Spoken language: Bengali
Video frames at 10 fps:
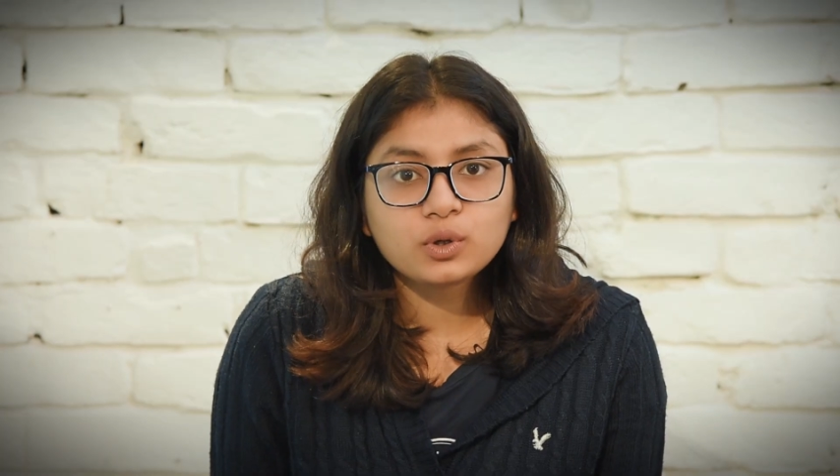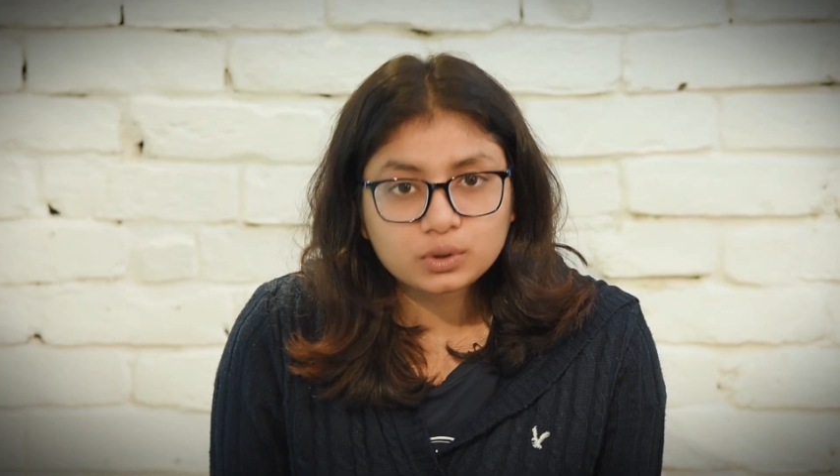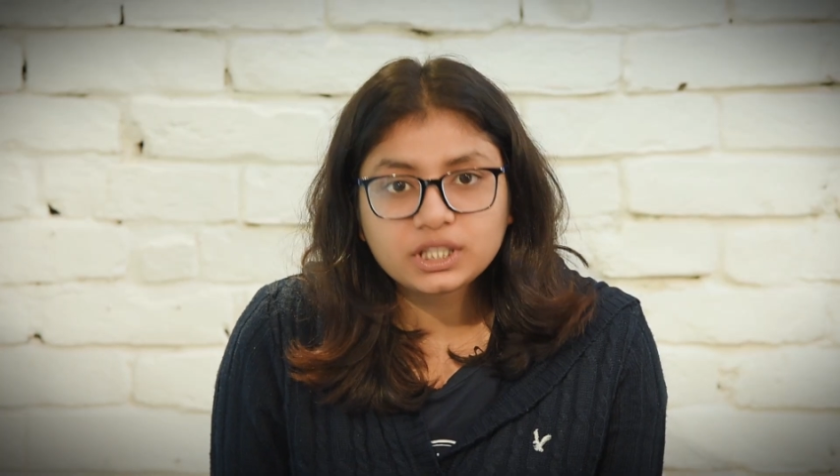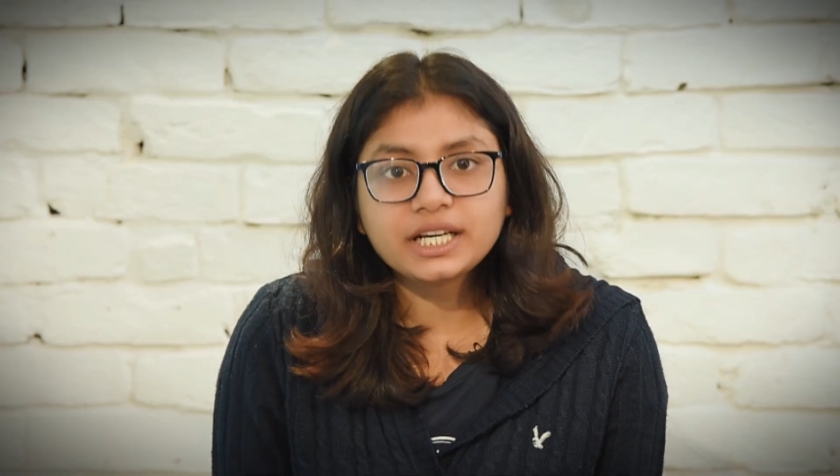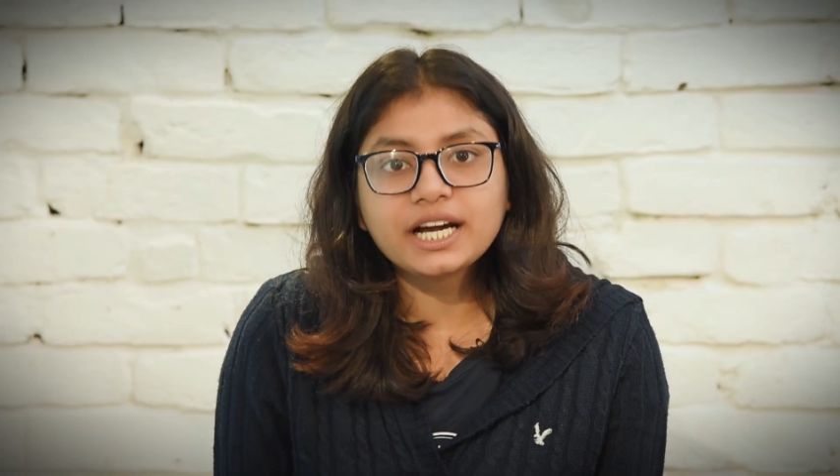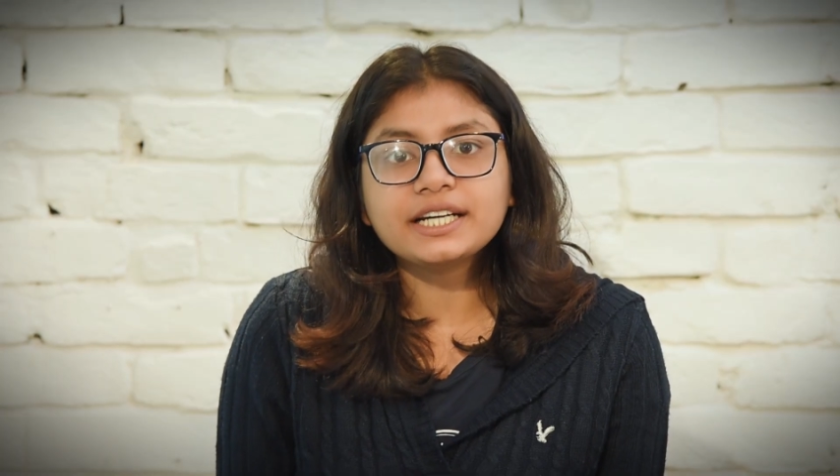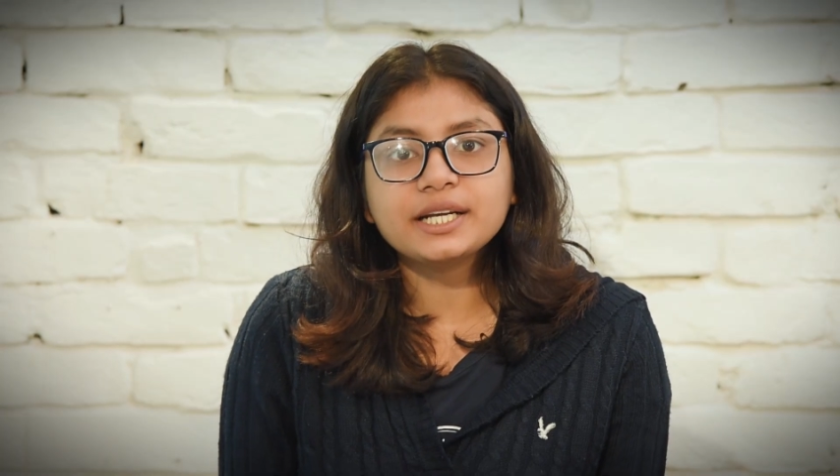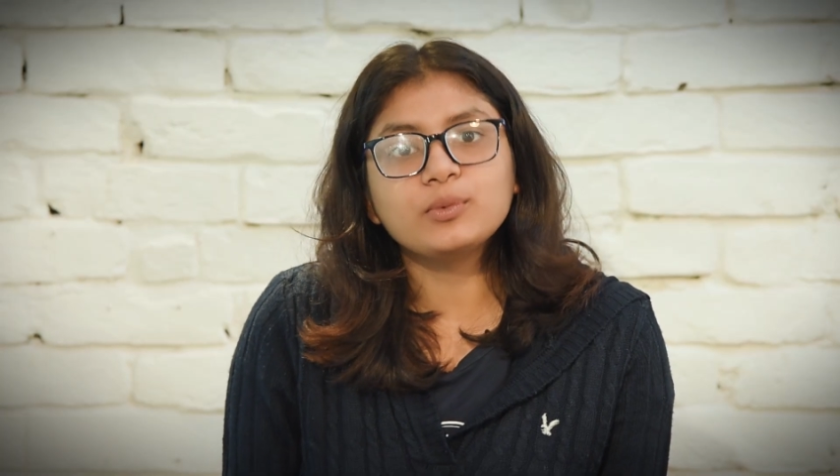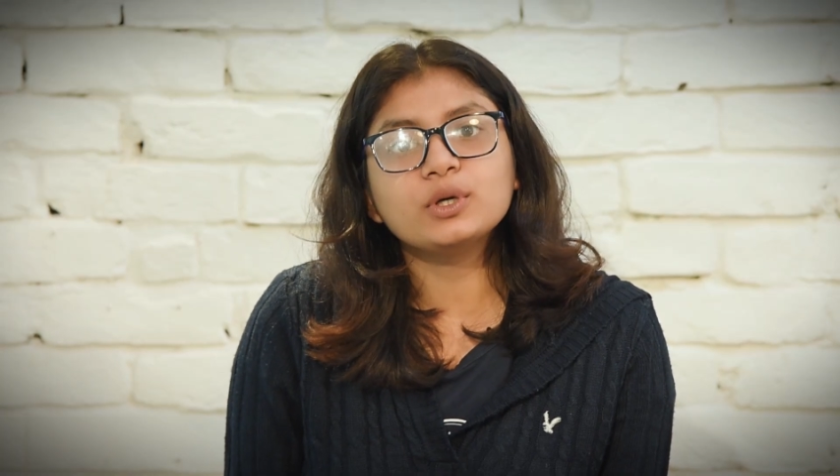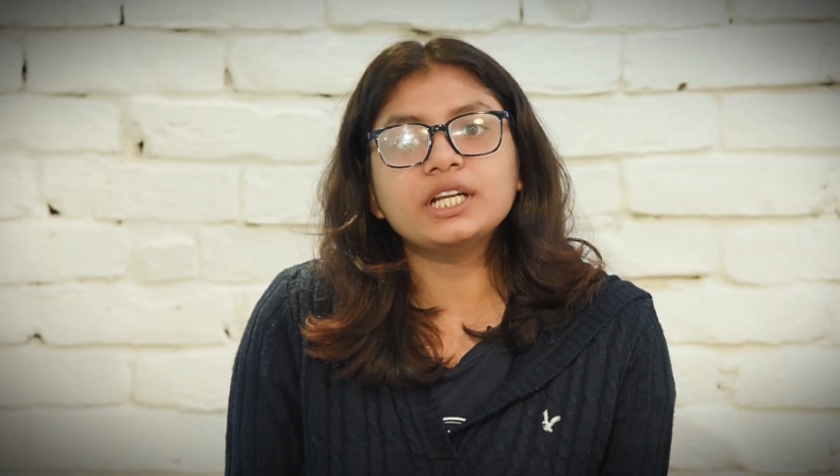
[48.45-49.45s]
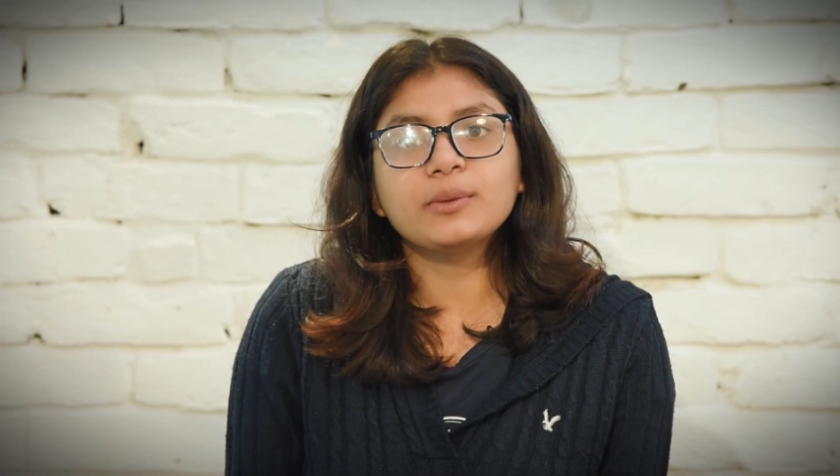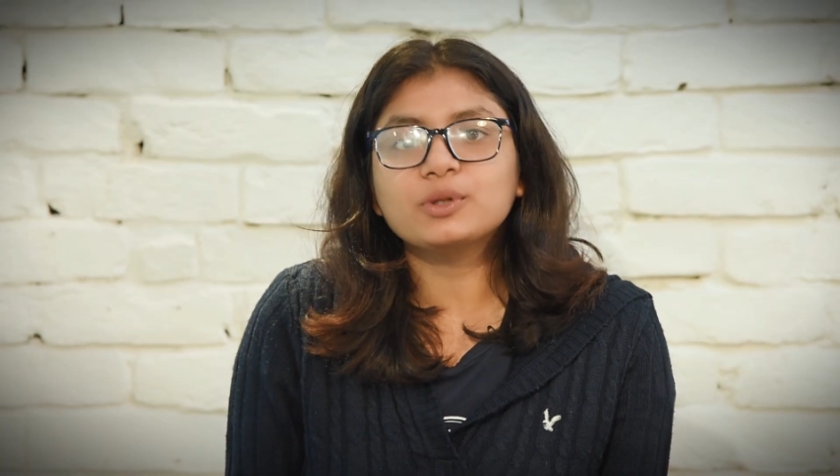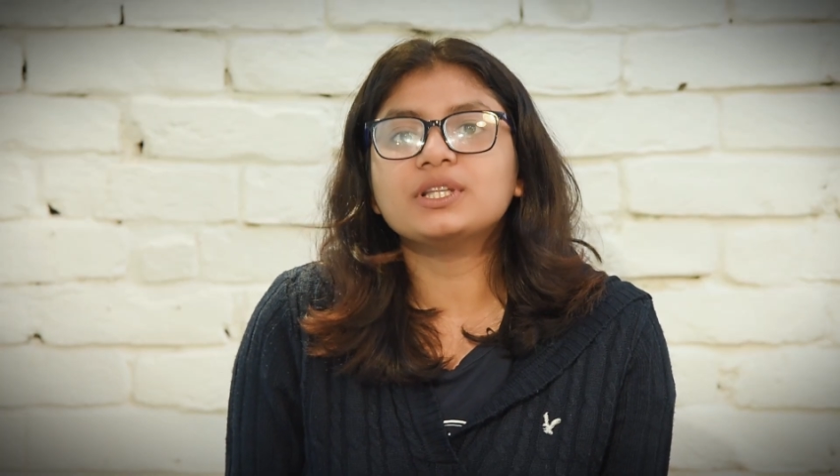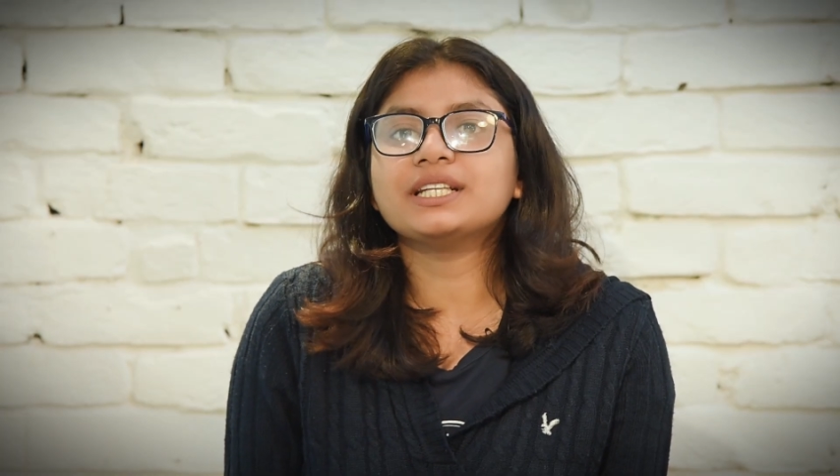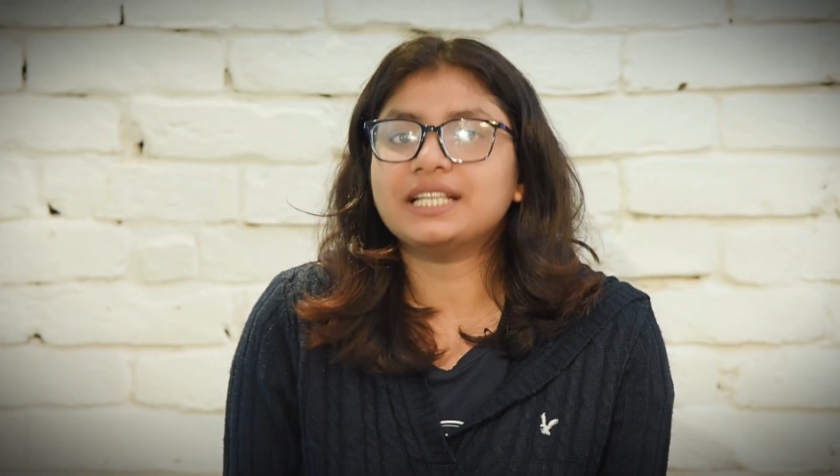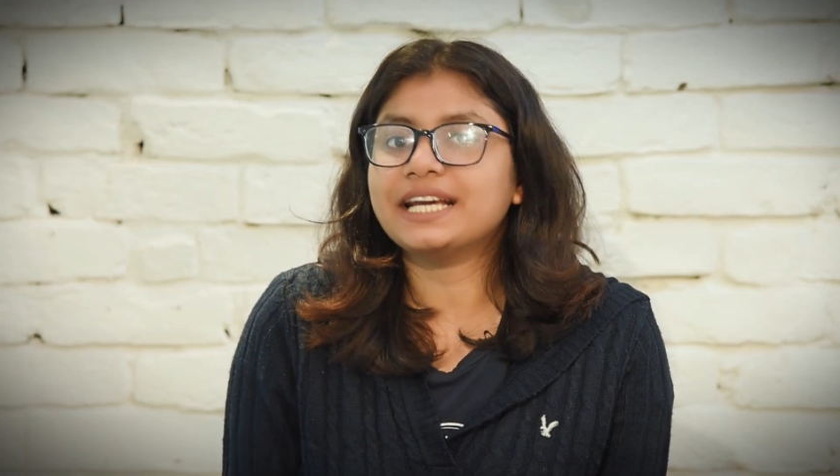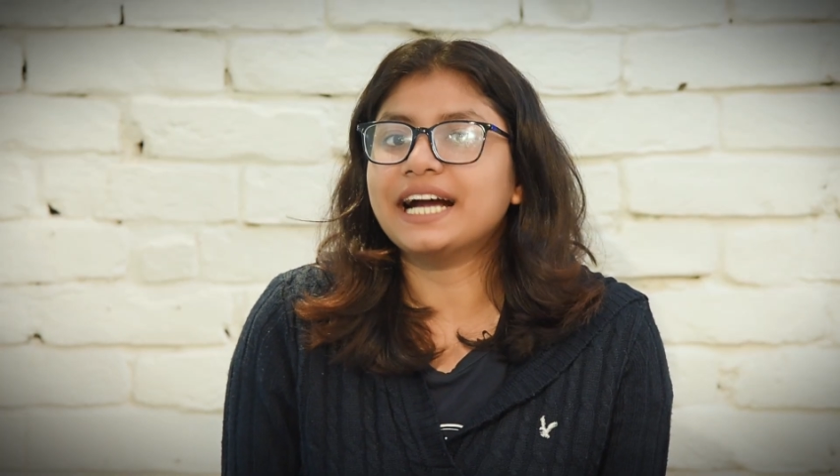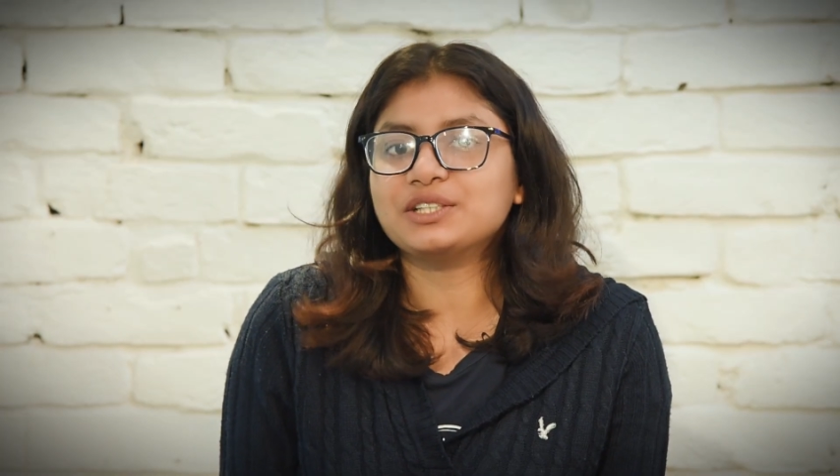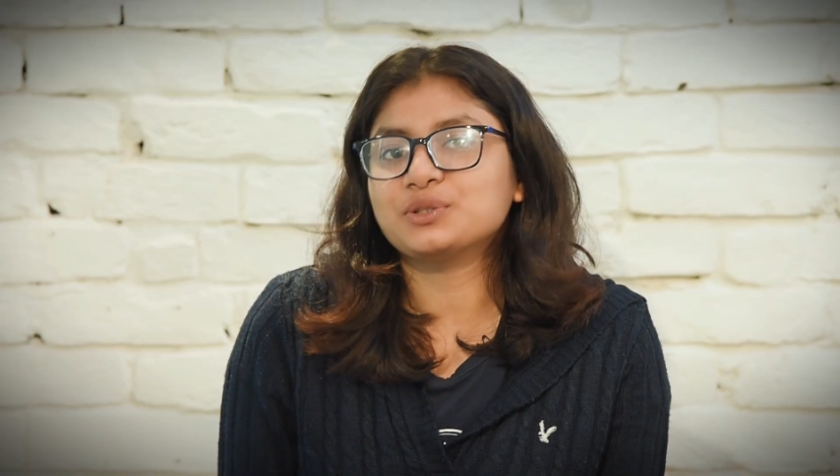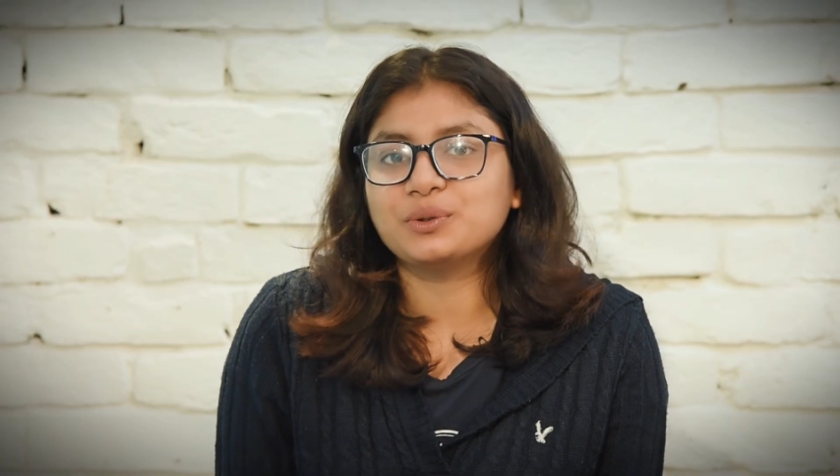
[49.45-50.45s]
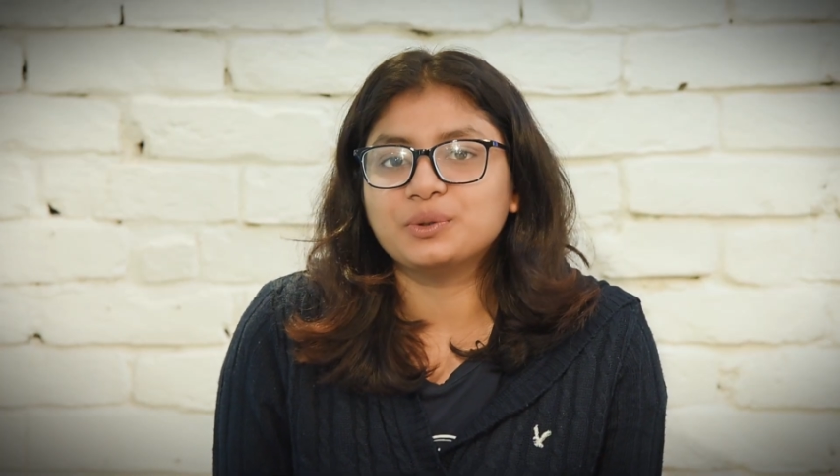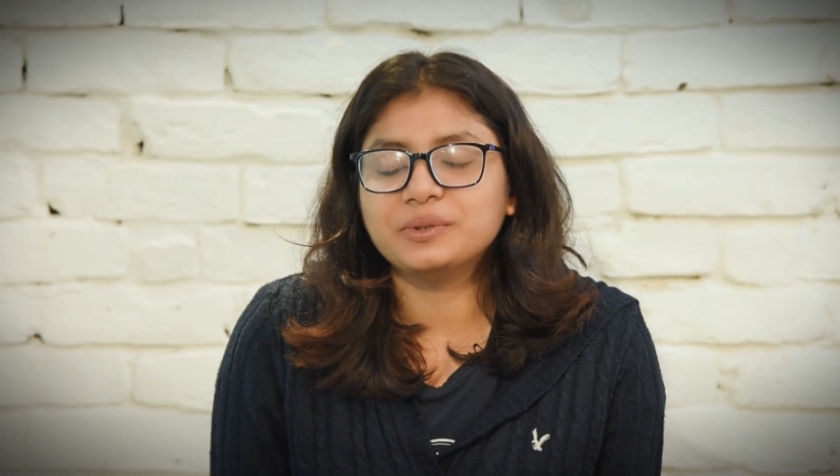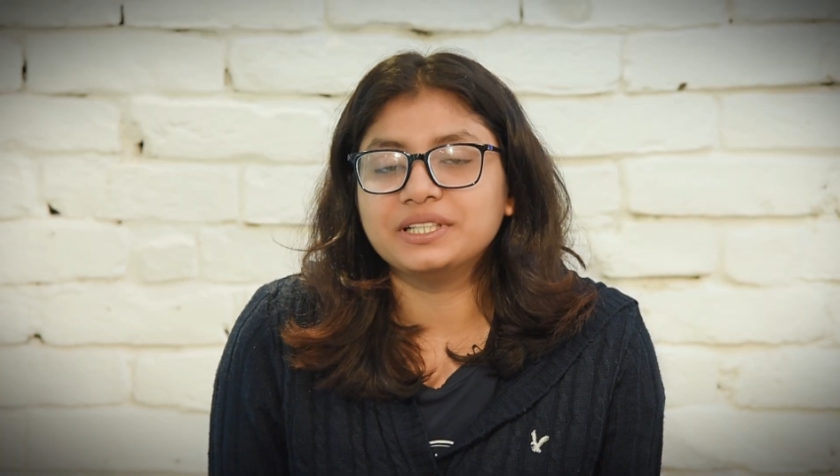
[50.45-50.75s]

অধিকার এবং নিরাপত্তা নিয়ে কাজ করবে